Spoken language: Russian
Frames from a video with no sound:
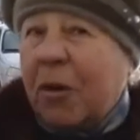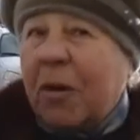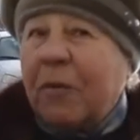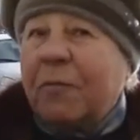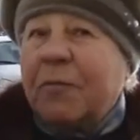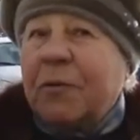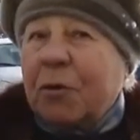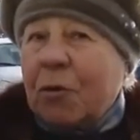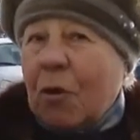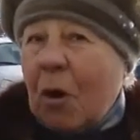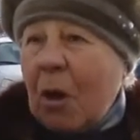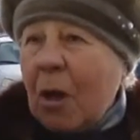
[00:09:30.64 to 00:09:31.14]
и
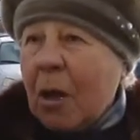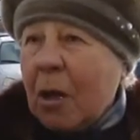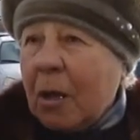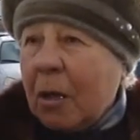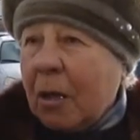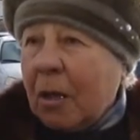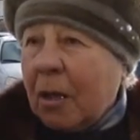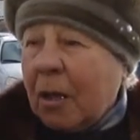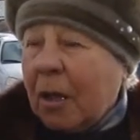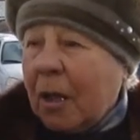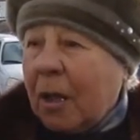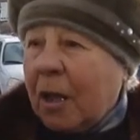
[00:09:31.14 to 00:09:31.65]
все.
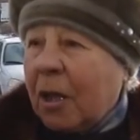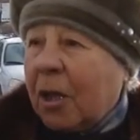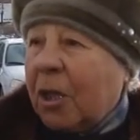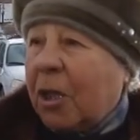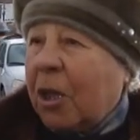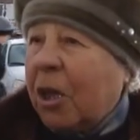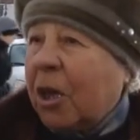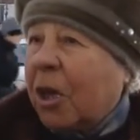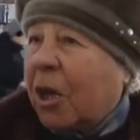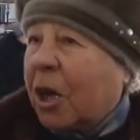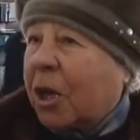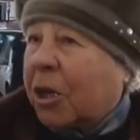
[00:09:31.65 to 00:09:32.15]

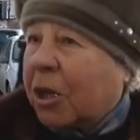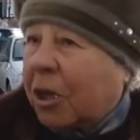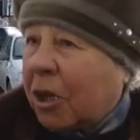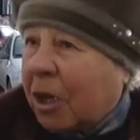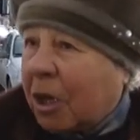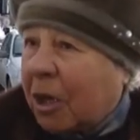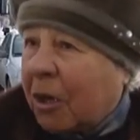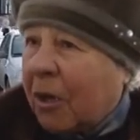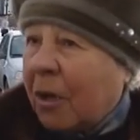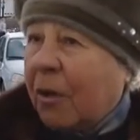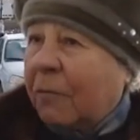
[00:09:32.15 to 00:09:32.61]
Никаких.